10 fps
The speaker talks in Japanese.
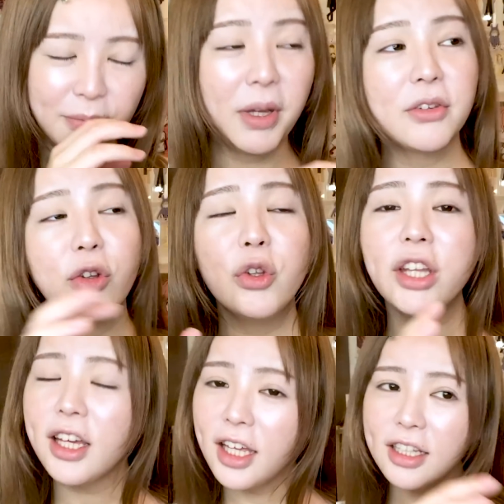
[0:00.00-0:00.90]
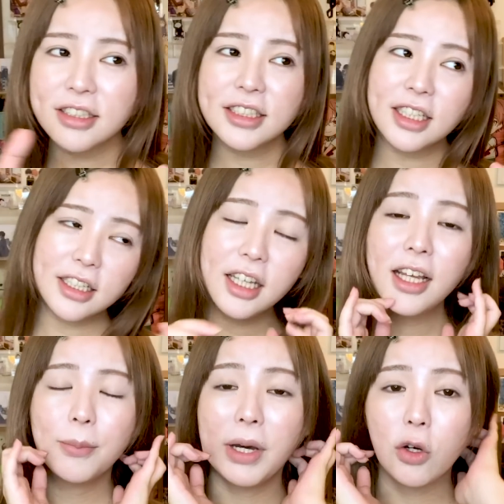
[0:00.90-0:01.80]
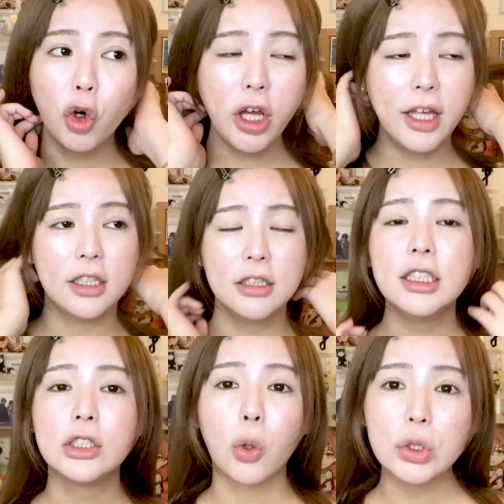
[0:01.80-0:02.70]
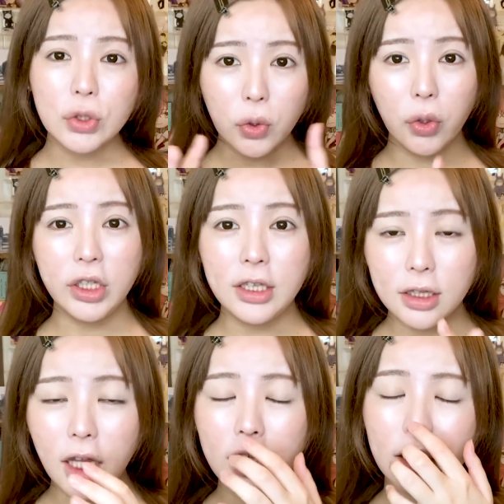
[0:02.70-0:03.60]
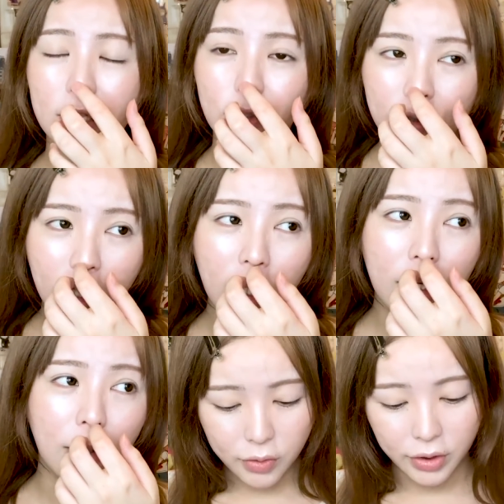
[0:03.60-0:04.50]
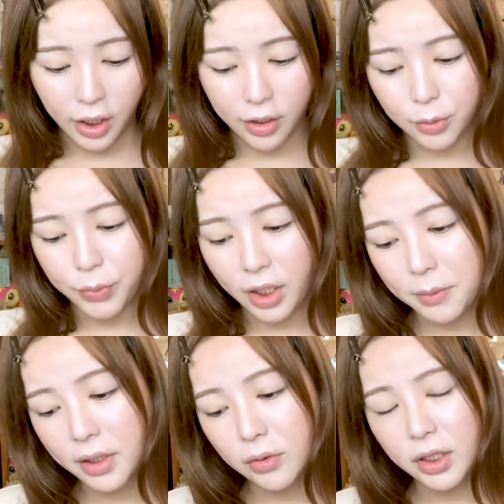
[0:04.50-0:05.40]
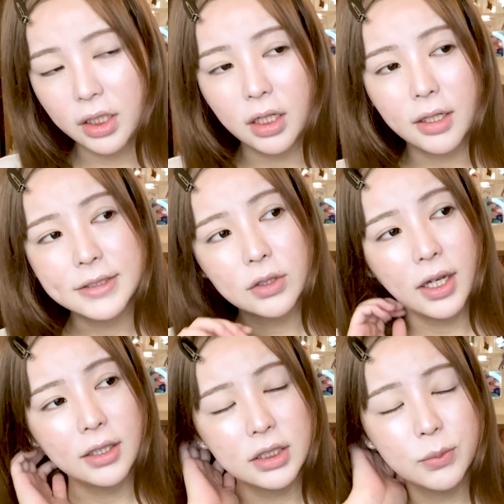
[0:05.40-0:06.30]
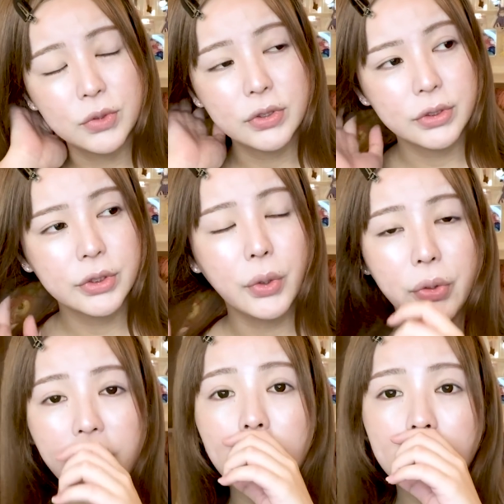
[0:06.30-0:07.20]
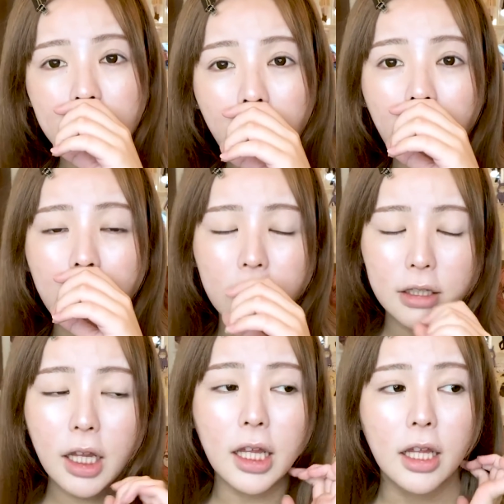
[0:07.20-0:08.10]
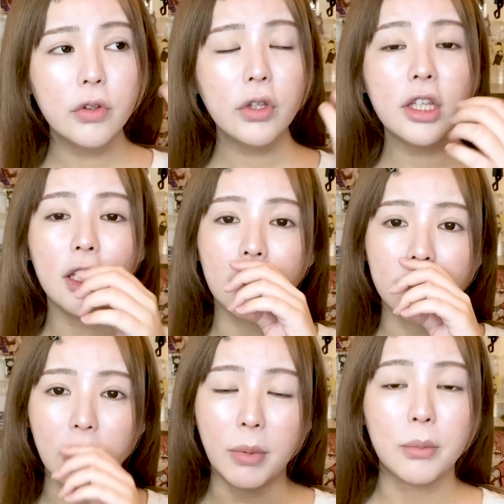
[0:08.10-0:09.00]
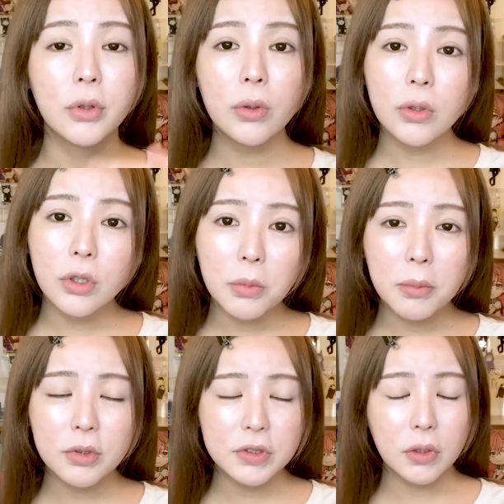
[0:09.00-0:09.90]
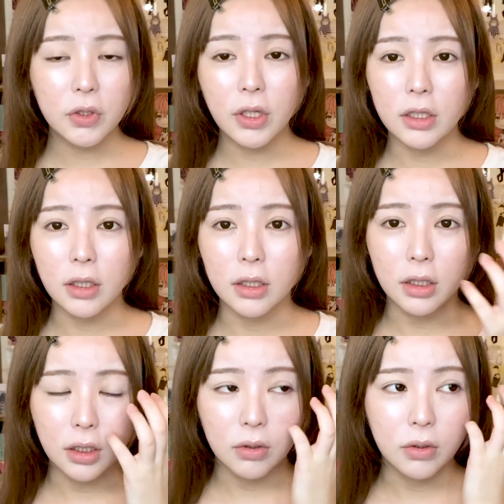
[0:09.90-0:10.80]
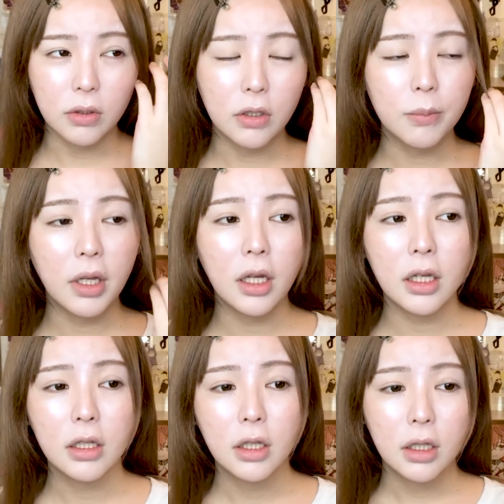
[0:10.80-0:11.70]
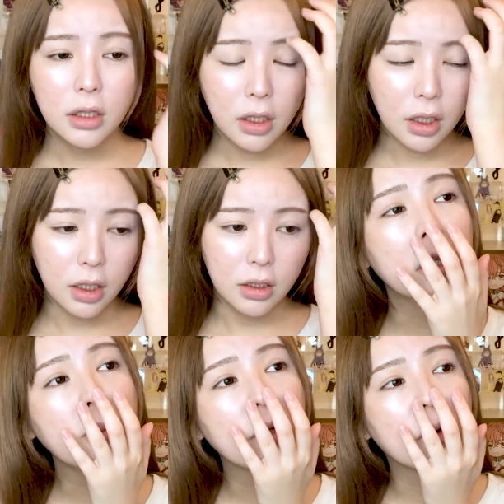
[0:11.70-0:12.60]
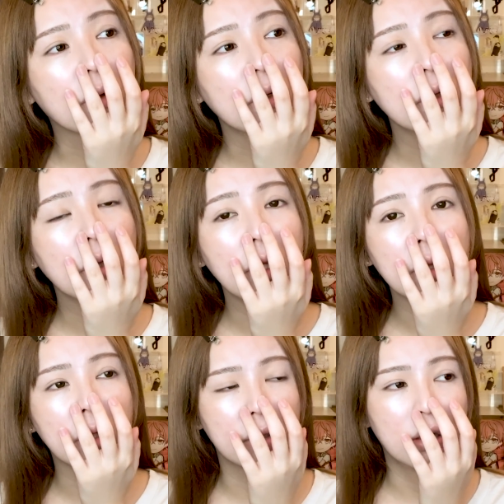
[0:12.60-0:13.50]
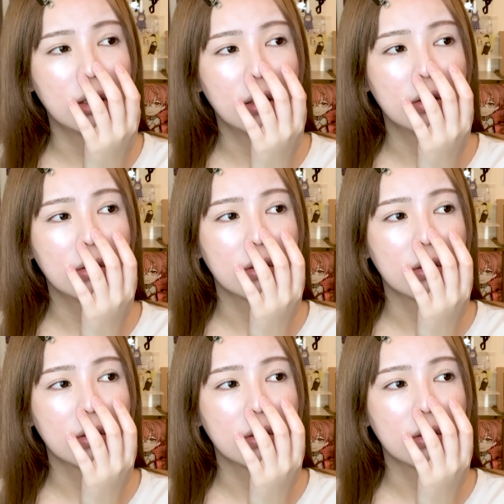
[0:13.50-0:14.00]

で、まあそんな感じでね、まあご飯にちょこちょこ行ったりだとか、お互いのプライベート的な感じの話もするようになって、で、その時にさ、まあ向こう車持ちの人だったんだけど、車で家まで送ってってくれてる